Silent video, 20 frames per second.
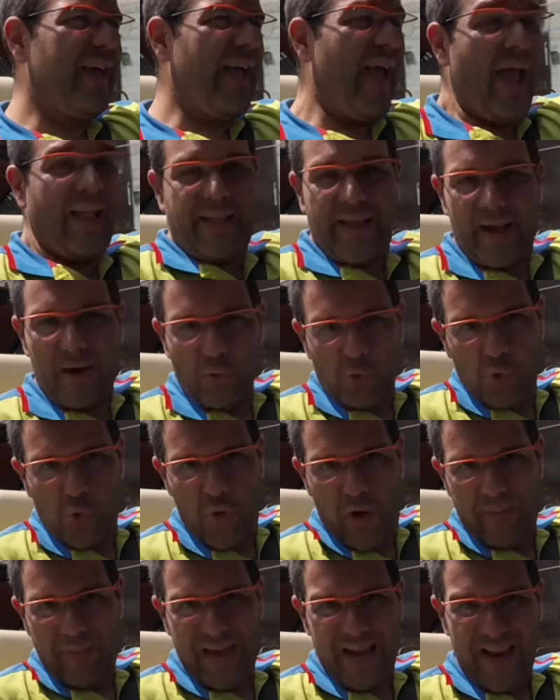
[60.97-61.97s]
ed era un
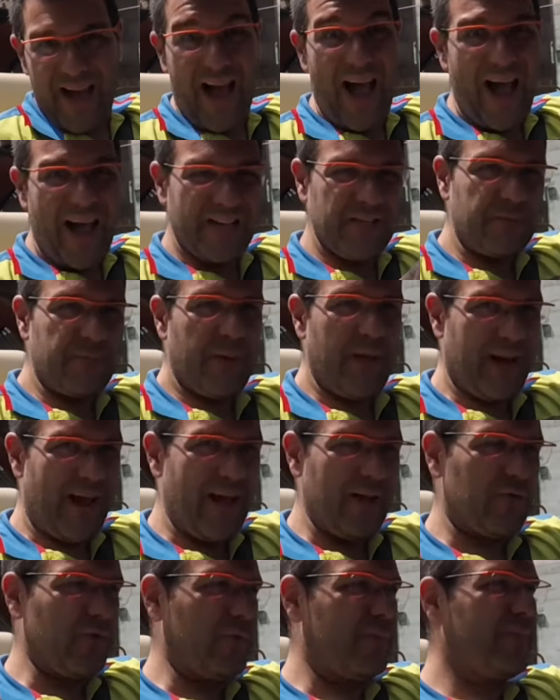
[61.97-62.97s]
2000
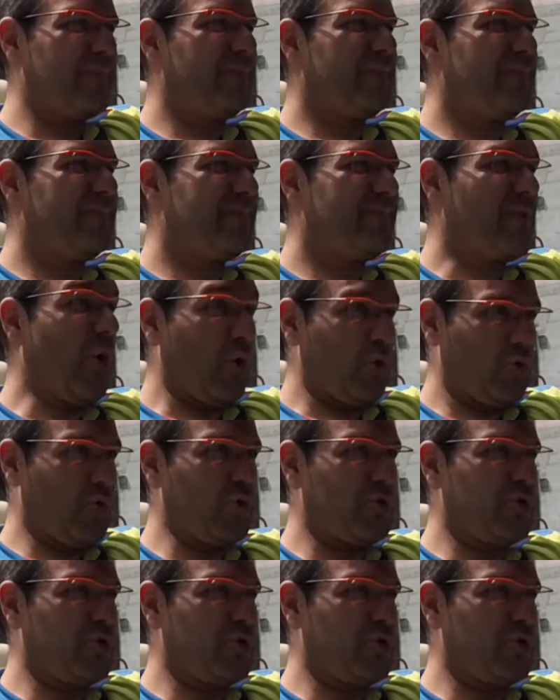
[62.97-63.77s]
aspirato, 8